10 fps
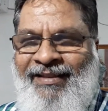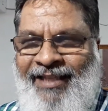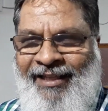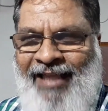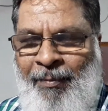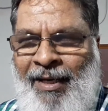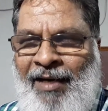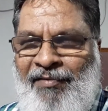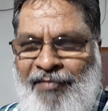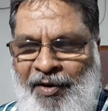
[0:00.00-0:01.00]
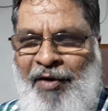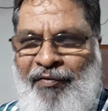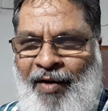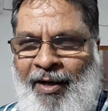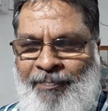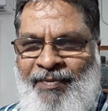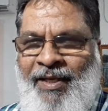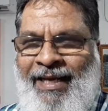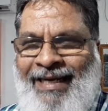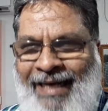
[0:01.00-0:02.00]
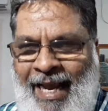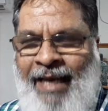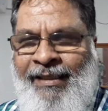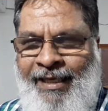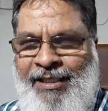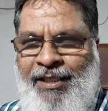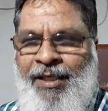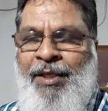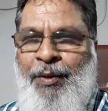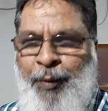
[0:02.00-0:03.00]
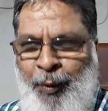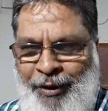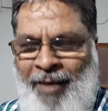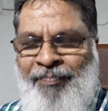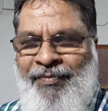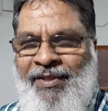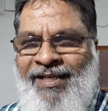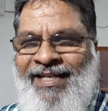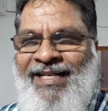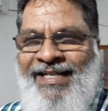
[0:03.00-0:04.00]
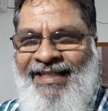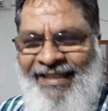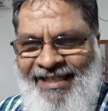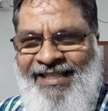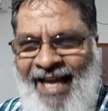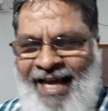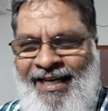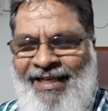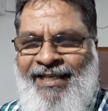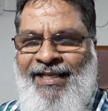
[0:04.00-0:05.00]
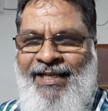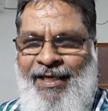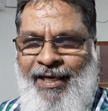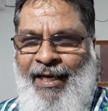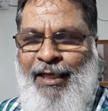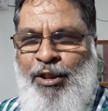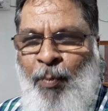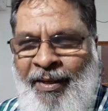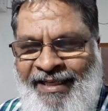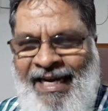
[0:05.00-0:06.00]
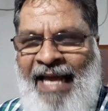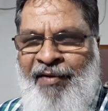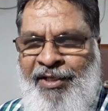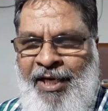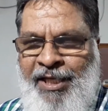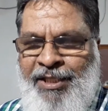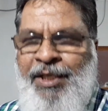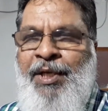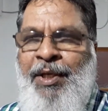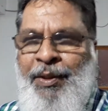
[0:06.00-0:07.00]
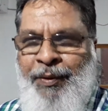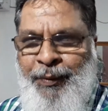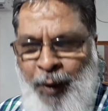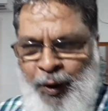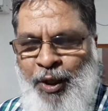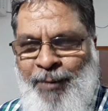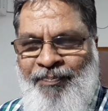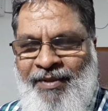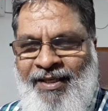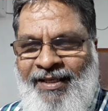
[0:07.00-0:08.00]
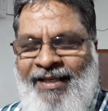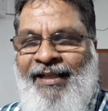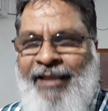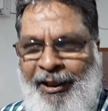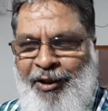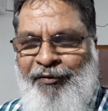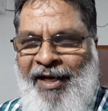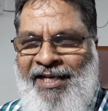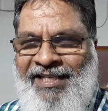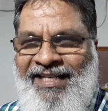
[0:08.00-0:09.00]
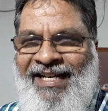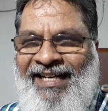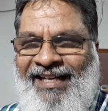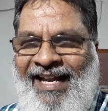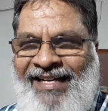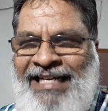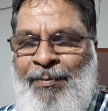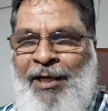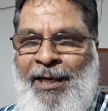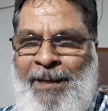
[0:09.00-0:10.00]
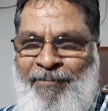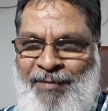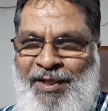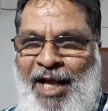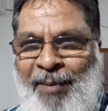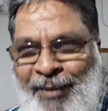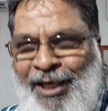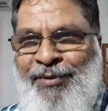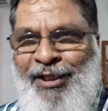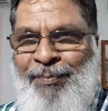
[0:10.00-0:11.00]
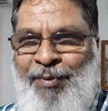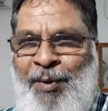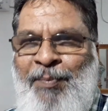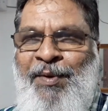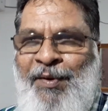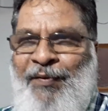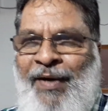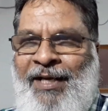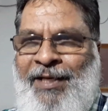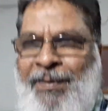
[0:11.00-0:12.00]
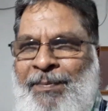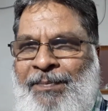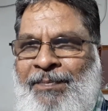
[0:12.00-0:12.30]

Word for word: தி தமிழ் வேர்ட் ஃபார் கிளான் இஸ் கூட்டம் இட் இஸ் தேர் இன் சுமேரியன் லாங்குவேஜ் ஆஸ் குட் தேங்க்யூ ஃப்ரெண்ட்ஸ் நன்றி நண்பர்களே நாம் மீண்டும் சந்திப்போம் வணக்கம்